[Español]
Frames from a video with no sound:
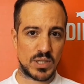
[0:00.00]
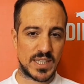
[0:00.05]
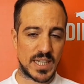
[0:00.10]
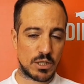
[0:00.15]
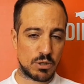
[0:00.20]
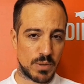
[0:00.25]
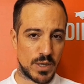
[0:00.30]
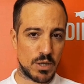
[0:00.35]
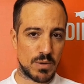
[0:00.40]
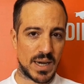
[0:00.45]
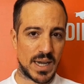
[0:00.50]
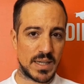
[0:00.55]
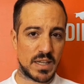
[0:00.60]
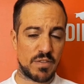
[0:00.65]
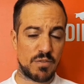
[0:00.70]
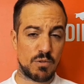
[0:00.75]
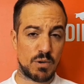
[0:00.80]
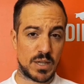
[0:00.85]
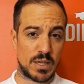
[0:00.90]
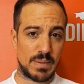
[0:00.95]
Está subiendo bastante
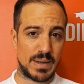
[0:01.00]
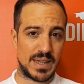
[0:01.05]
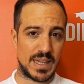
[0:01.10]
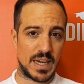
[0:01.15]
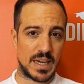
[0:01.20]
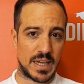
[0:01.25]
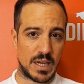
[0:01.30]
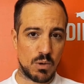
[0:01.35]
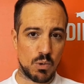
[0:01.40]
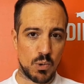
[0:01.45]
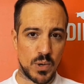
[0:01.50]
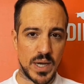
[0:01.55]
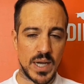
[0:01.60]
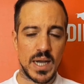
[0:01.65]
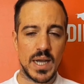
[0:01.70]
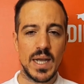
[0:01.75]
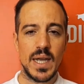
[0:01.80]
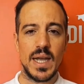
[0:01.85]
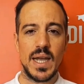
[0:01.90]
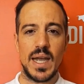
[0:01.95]
fuertemente el kiwi
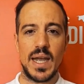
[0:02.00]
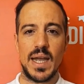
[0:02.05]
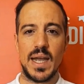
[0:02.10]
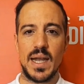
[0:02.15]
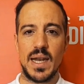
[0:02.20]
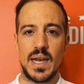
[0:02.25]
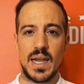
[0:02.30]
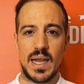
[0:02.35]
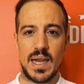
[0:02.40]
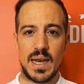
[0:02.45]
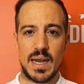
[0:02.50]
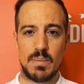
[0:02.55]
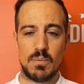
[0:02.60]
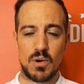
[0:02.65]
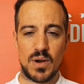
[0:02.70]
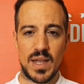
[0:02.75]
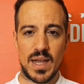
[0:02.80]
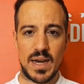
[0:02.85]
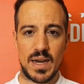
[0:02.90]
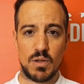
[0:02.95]
eh, la
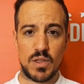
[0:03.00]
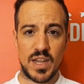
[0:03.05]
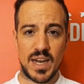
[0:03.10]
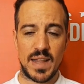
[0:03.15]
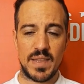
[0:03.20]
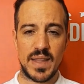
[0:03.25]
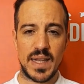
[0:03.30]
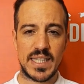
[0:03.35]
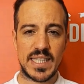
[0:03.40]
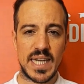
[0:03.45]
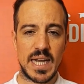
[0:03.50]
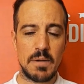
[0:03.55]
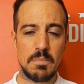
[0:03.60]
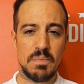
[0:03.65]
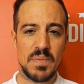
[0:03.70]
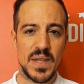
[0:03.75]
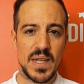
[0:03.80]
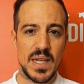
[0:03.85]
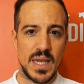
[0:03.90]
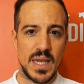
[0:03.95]
moneda neozelandesa
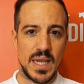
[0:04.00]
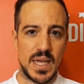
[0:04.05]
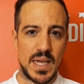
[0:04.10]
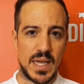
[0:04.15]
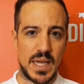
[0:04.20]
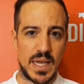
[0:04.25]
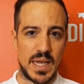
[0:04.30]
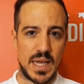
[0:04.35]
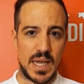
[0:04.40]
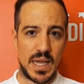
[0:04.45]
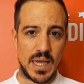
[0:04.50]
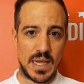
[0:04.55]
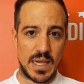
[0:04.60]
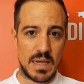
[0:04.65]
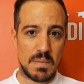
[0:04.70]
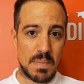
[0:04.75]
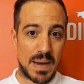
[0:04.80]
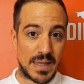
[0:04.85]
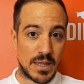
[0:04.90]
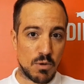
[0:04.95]
eh,
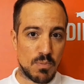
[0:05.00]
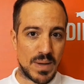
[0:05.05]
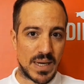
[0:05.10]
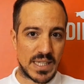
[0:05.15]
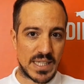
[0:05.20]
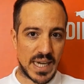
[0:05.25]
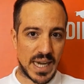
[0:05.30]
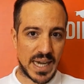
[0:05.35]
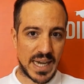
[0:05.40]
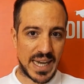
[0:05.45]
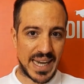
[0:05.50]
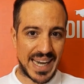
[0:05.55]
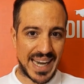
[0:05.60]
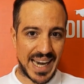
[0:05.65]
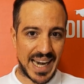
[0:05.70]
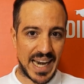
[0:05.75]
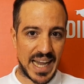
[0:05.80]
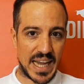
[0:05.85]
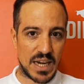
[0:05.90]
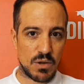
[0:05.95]
y manda un mensaje
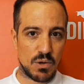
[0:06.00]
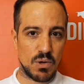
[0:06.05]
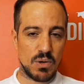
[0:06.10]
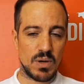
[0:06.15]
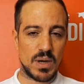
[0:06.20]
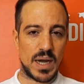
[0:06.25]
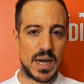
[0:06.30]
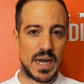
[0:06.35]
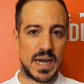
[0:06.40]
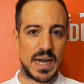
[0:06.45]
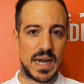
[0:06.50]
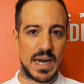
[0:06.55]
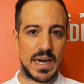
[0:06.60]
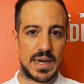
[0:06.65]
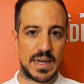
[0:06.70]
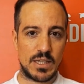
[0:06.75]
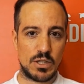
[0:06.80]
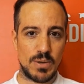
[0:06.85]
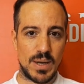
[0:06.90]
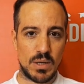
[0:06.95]
claro
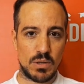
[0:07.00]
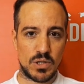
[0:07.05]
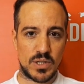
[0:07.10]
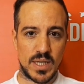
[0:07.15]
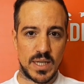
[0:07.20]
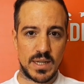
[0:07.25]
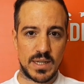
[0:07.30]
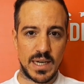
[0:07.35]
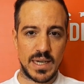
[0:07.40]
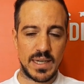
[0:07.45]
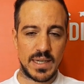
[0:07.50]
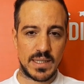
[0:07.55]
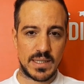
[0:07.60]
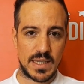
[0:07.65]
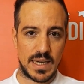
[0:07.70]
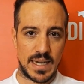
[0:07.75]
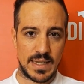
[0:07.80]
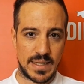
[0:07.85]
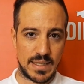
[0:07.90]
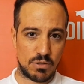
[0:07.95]
al resto de bancos
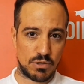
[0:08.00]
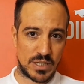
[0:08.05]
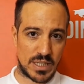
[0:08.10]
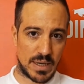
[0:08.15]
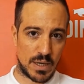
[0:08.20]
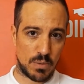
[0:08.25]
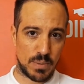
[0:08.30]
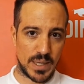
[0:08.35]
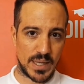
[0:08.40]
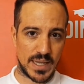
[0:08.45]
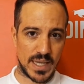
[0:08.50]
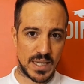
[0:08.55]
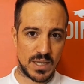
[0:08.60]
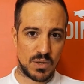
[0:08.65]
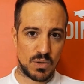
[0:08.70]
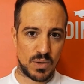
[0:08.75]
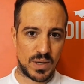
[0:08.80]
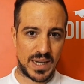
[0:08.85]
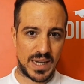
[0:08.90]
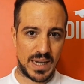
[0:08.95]
centrales. Antes os estaba
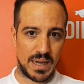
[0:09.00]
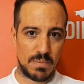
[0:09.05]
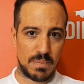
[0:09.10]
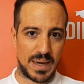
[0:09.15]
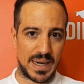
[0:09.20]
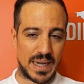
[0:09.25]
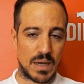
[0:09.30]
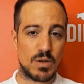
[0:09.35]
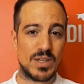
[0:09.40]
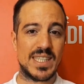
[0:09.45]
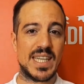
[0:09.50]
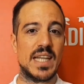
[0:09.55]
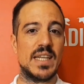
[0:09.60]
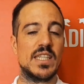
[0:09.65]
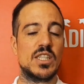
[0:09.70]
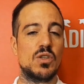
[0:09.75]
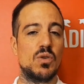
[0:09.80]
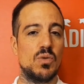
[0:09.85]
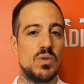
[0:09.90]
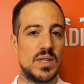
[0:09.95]
comentando que el mercado está
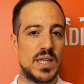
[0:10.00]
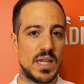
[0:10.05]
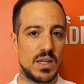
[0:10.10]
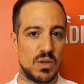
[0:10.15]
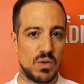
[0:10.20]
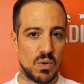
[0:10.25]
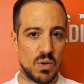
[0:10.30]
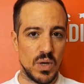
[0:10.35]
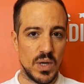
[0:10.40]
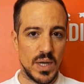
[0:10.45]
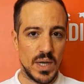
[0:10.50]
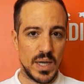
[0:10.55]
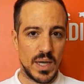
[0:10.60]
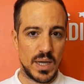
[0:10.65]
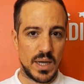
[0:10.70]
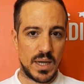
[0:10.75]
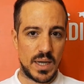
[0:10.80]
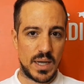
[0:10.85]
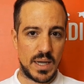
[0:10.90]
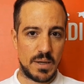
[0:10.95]
descontando
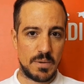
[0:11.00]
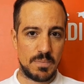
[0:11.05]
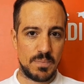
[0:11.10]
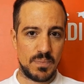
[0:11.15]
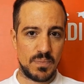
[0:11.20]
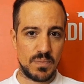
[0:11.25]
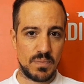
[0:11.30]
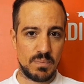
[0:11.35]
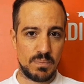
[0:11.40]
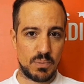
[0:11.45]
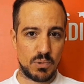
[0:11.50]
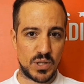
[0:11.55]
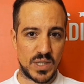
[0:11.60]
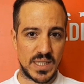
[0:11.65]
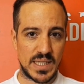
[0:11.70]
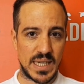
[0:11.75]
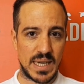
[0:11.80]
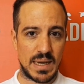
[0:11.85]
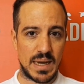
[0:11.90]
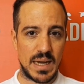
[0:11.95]
em, pues
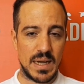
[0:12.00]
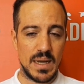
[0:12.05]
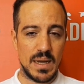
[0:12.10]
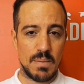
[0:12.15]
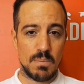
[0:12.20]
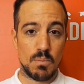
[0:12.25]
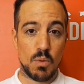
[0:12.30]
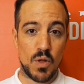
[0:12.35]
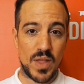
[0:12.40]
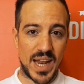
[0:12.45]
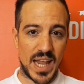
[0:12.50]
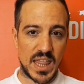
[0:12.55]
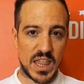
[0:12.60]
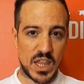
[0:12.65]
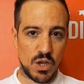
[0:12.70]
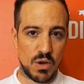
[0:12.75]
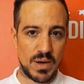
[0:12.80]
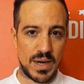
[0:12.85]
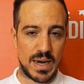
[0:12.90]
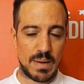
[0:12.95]
esa
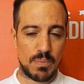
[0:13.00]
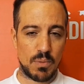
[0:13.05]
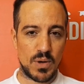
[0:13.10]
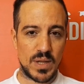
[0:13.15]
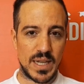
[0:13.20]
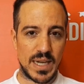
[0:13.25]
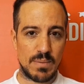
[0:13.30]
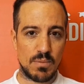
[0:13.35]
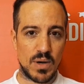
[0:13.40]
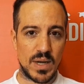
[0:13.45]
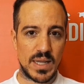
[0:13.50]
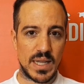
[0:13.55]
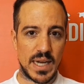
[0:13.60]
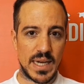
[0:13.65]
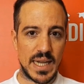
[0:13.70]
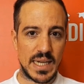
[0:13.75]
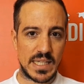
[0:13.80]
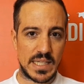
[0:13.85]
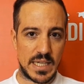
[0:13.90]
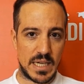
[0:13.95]
moderación en la política
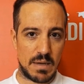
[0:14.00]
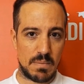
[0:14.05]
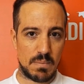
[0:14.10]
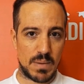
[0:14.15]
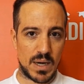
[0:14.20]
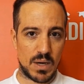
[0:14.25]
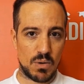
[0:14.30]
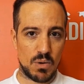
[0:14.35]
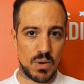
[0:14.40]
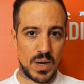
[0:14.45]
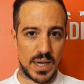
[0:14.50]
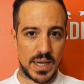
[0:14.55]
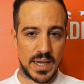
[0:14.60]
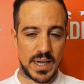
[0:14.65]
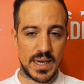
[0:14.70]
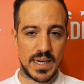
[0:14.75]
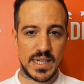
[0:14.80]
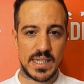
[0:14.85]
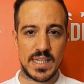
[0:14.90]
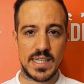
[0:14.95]
monetaria, sin embargo
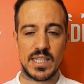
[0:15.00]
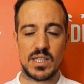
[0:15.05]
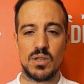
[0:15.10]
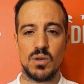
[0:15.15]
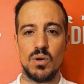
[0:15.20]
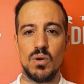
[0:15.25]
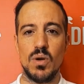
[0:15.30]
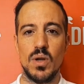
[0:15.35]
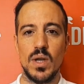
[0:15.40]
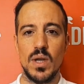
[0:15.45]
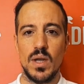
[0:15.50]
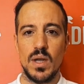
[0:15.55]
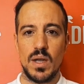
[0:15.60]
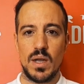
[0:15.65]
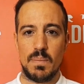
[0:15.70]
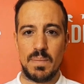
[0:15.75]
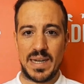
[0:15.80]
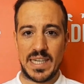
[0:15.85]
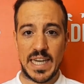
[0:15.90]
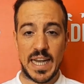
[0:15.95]
ayer, insisto,
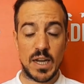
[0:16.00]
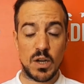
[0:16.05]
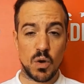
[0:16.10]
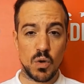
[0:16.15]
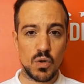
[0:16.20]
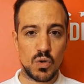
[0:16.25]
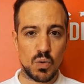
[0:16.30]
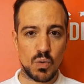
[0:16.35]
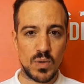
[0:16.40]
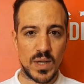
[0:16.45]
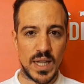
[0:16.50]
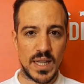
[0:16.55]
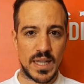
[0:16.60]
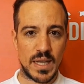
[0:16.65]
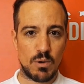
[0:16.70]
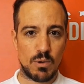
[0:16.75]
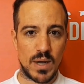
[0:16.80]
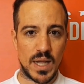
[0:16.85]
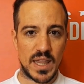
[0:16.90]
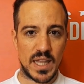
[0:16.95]
el mensaje contundente
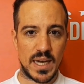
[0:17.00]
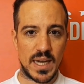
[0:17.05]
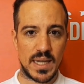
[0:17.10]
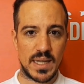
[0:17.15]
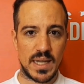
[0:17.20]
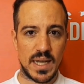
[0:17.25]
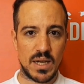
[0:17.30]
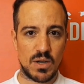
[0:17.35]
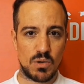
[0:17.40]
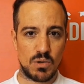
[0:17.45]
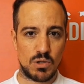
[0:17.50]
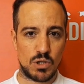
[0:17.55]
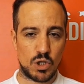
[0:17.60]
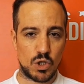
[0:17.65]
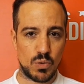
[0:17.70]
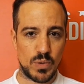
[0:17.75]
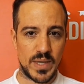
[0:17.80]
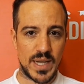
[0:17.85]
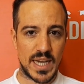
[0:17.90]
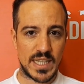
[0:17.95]
de Nueva Zelanda con
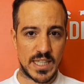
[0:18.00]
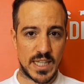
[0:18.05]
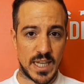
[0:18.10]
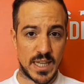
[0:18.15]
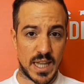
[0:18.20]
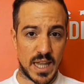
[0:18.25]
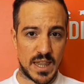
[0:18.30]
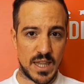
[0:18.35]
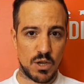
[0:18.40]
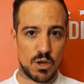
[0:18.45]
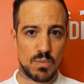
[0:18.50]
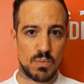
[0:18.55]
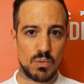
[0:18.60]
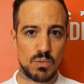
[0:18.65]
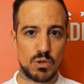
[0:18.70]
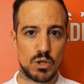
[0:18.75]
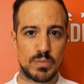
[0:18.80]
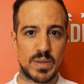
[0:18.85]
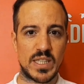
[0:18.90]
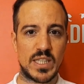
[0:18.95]
subida de 75
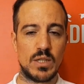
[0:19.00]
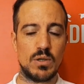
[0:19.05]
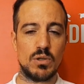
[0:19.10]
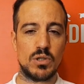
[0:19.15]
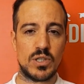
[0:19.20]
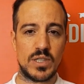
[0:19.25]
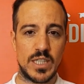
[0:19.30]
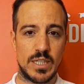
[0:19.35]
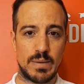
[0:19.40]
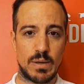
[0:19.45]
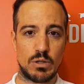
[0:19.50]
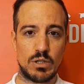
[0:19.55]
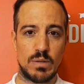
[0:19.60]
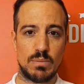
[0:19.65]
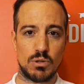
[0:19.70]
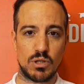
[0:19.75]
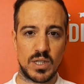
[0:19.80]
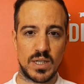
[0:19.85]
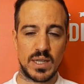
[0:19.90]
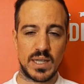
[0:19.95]
puntos básicos lleva los
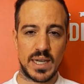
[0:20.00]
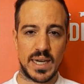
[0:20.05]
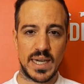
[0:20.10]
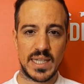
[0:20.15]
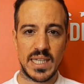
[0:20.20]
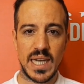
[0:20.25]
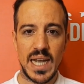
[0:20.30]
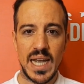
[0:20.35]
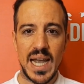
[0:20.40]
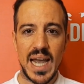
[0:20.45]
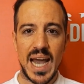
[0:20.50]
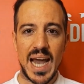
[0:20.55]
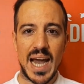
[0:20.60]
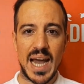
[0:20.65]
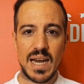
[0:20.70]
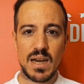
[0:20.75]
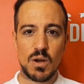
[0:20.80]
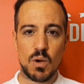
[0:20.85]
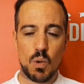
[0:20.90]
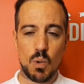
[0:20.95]
tipos de interés
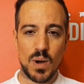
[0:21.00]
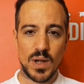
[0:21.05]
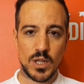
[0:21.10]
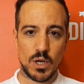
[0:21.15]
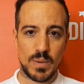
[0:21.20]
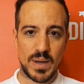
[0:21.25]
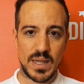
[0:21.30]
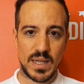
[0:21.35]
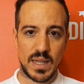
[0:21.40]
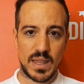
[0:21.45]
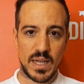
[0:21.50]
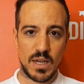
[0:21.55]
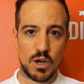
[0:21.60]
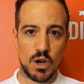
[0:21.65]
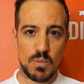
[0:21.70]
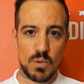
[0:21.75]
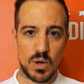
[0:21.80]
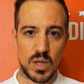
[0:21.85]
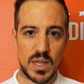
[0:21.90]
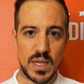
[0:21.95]
al
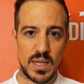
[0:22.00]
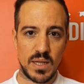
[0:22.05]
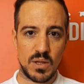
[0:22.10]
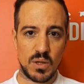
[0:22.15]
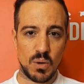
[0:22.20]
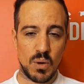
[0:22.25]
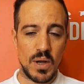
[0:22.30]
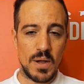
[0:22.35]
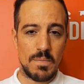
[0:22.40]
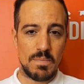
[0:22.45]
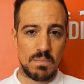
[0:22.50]
4,25%.